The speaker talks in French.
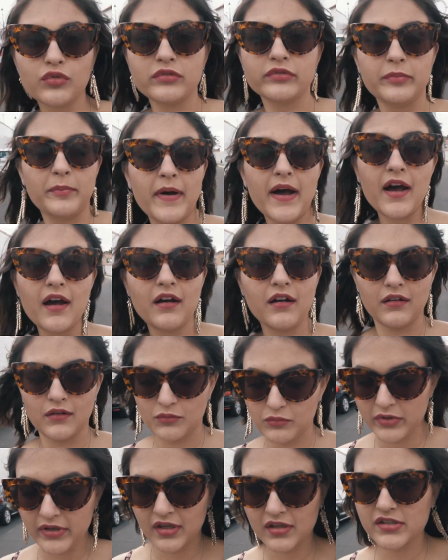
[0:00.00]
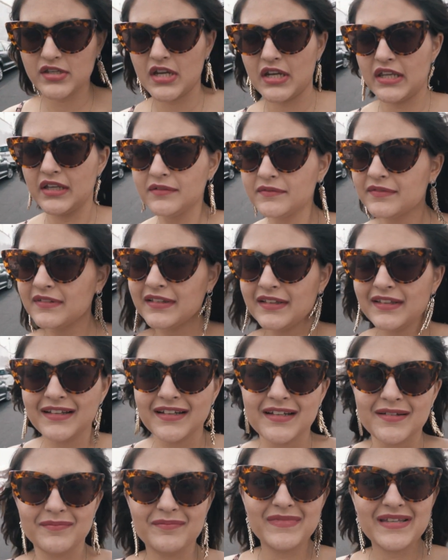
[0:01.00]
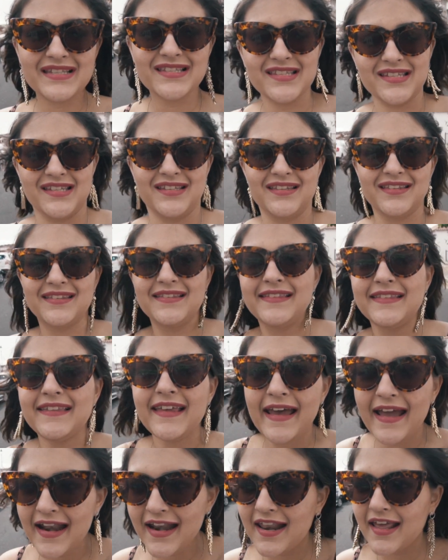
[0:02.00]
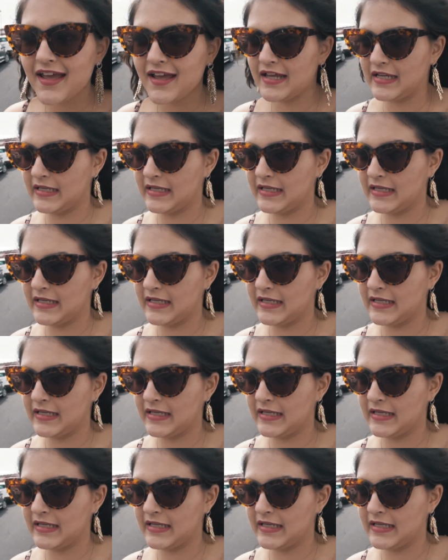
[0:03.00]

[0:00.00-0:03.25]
trouve pas euh, le moyen d'y aller, mais c'était tellement